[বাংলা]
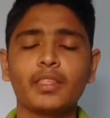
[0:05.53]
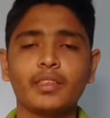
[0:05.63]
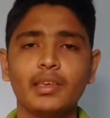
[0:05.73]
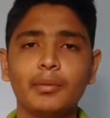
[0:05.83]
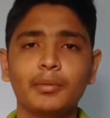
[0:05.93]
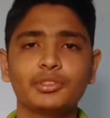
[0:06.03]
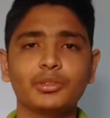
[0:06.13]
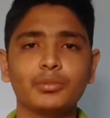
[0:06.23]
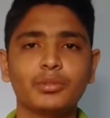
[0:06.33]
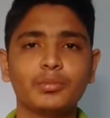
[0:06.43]
কিভাবে
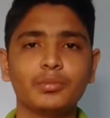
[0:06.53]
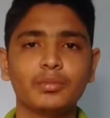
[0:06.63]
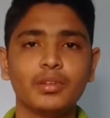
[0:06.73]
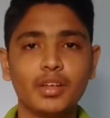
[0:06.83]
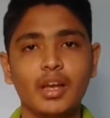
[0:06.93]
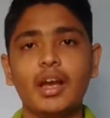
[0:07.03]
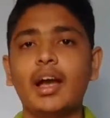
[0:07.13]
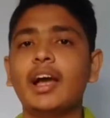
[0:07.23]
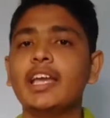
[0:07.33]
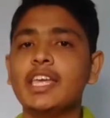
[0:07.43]
সম্ভব
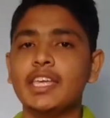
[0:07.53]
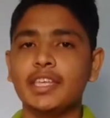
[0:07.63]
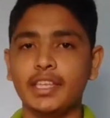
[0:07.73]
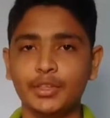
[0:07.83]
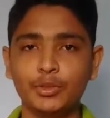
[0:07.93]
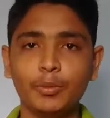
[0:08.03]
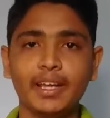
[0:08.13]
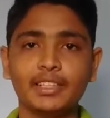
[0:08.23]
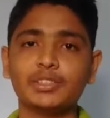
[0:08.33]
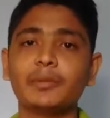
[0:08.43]
হিন্দু
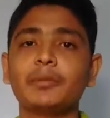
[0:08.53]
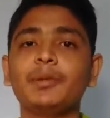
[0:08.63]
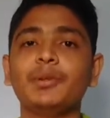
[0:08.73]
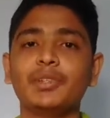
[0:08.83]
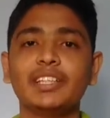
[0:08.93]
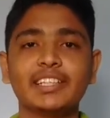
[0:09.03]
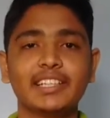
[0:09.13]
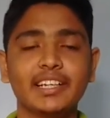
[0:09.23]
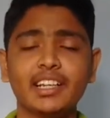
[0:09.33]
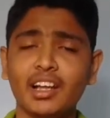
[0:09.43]
ভাইরা যদি আমার ভিডিওটা দেখে
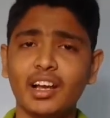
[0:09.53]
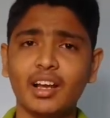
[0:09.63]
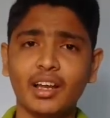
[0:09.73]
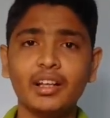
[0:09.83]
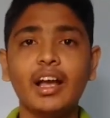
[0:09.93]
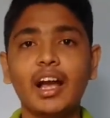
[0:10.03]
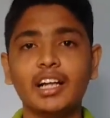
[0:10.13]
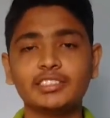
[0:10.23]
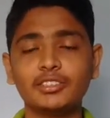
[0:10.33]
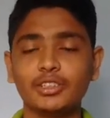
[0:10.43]
থাকেন
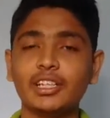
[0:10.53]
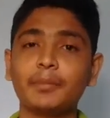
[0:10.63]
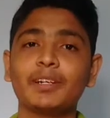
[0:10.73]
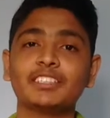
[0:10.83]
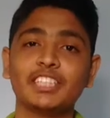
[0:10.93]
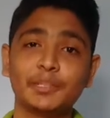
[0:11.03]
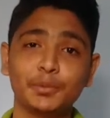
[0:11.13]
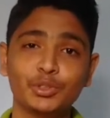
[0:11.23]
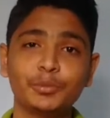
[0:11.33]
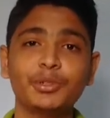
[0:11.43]
আশা করি আপনারা শেষ
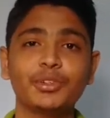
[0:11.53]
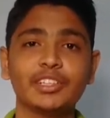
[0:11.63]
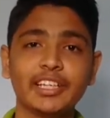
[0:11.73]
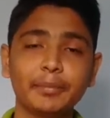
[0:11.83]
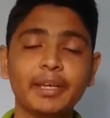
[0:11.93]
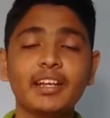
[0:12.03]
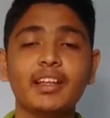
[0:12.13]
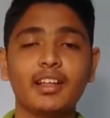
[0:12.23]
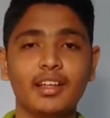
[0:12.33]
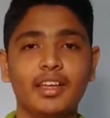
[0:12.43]
পর্যন্ত ভিডিওটা দেখবেন
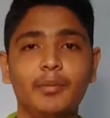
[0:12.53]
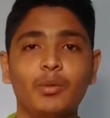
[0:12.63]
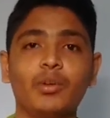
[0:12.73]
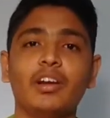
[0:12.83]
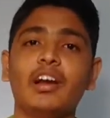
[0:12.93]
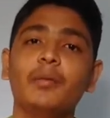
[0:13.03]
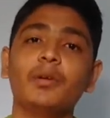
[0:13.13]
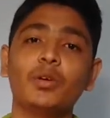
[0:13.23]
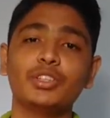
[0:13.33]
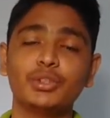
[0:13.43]
এবং আমার
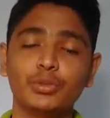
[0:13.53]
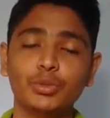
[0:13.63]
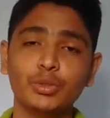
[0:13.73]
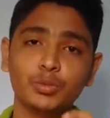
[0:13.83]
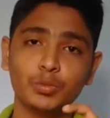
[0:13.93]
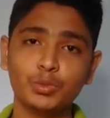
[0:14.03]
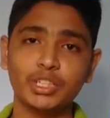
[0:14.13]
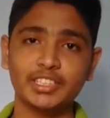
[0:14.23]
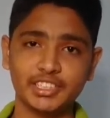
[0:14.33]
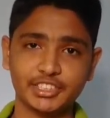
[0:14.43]
কথাগুলো
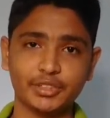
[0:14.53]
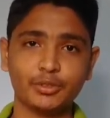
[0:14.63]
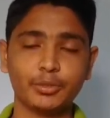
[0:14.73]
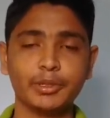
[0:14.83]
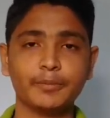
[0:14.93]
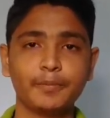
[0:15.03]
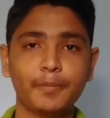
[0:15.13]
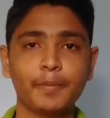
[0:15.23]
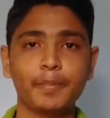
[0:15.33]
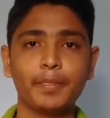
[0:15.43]
বুঝার চেষ্টা করবেন
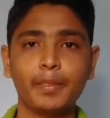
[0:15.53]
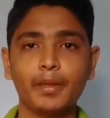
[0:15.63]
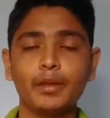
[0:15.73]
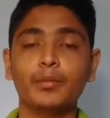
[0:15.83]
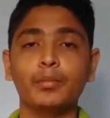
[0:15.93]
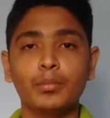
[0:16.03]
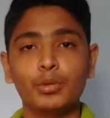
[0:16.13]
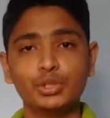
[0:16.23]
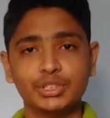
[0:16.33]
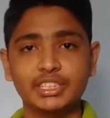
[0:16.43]

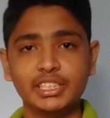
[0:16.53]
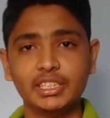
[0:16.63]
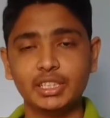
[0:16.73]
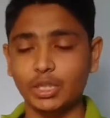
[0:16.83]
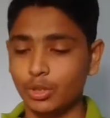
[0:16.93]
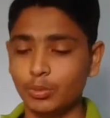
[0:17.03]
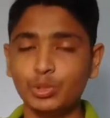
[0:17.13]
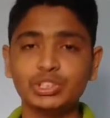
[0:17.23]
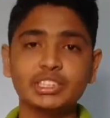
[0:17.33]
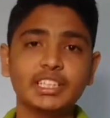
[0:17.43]
মসজিদ
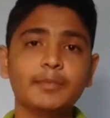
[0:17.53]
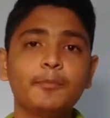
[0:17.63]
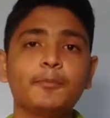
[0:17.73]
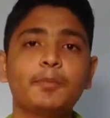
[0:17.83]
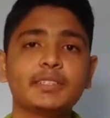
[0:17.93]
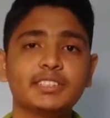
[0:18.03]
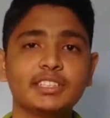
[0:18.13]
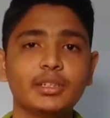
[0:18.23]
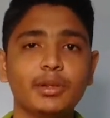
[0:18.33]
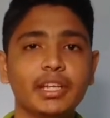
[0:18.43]
মসজিদের পাশের
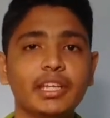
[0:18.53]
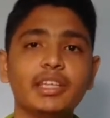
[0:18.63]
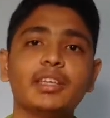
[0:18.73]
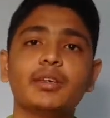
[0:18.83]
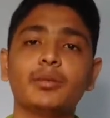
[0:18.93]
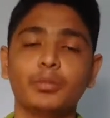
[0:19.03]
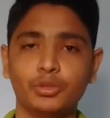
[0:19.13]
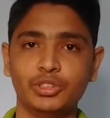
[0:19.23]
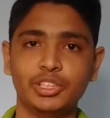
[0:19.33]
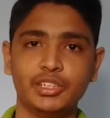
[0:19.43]
দেওয়ালেই
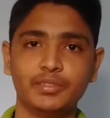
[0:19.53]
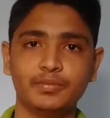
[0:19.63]
মন্দির